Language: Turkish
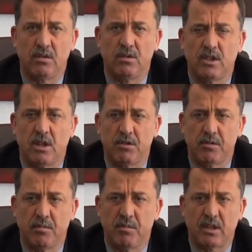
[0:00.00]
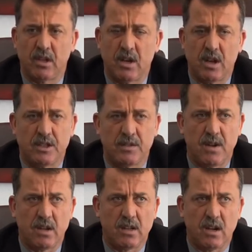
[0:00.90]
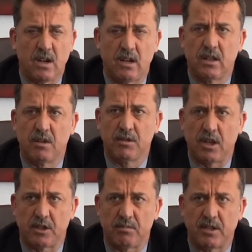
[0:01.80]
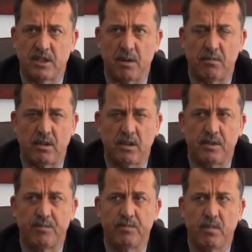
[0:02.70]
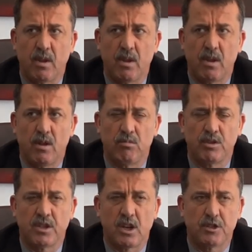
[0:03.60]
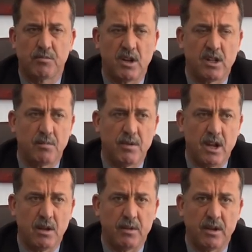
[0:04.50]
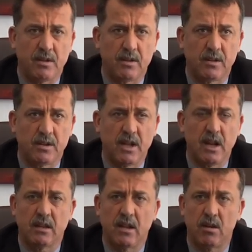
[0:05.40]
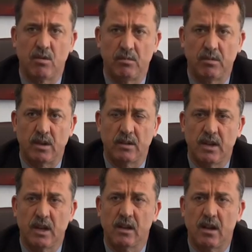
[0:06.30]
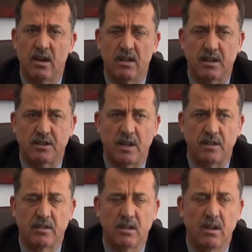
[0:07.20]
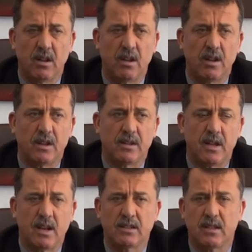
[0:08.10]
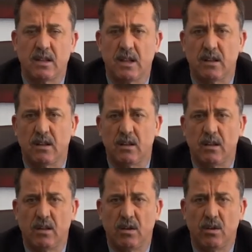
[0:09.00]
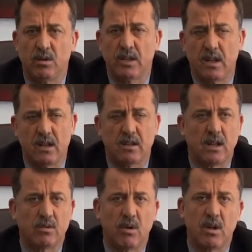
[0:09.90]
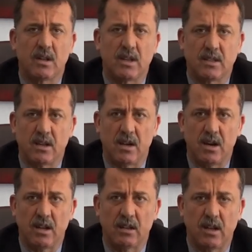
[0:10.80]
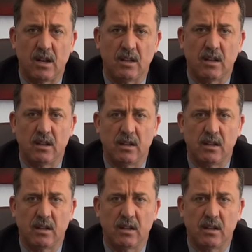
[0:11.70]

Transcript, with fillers: 170 bin metrekare civarında kaldırım çalışması yapıldı. Bu çalışmalarla beraber gerek Telekom'dan, gerek Akıtaş'tan, gerekse de özellikle doğal gazdan kaynaklanan e,